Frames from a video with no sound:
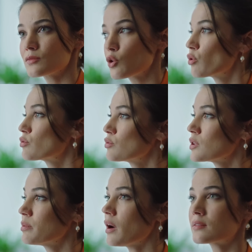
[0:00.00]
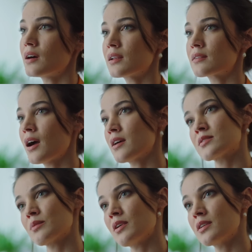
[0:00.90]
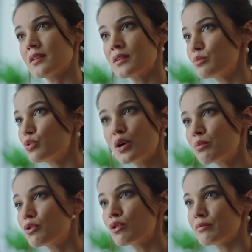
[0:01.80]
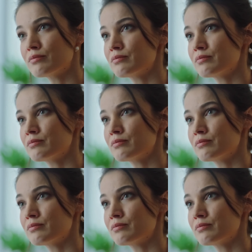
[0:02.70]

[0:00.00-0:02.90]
Gördüğün gibi adalet her zaman yerini bulamıyor.